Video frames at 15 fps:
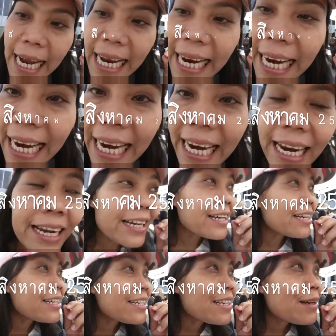เอ๋
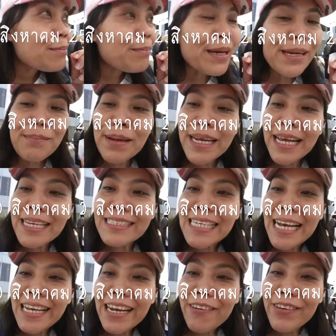ไม่ไม่แน่ใจ
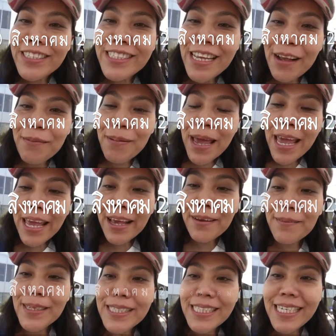นะว่าเสียงเพลง
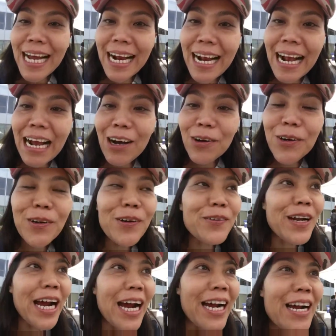มันจะดังเข้าหรือเป
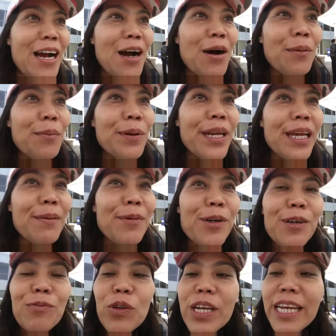ล่านะพอดี
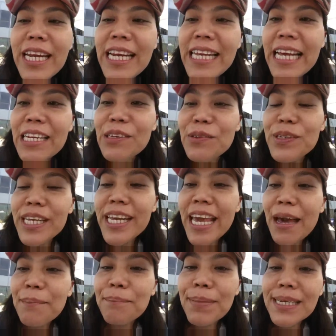วันนี้เรียนอยู่ที่
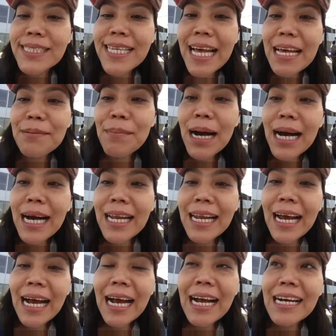แคมปัสใกล้บ้าน
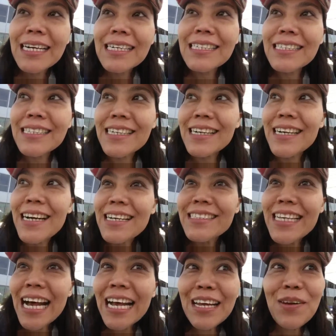นะ เออ
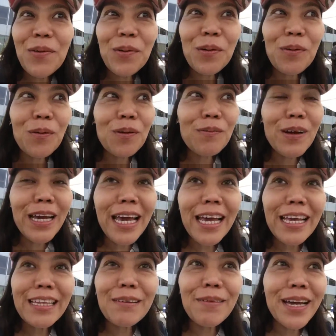จะให้ดูก็
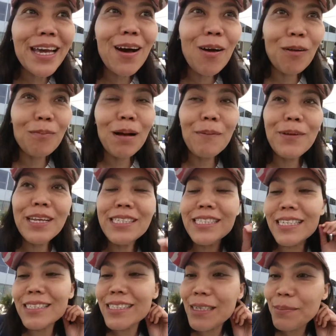เอ๊ะทำไมออกมาพอดี
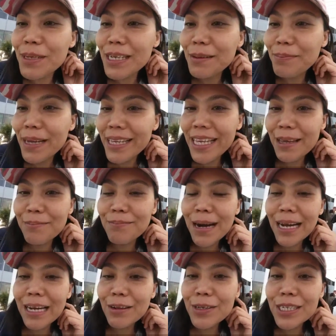จะจะเดินไปยิม
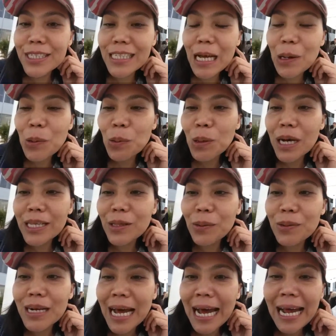อ่ะ แล้วเดินทะลุ ไอ้ต
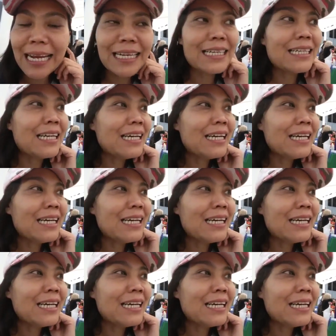รงลาน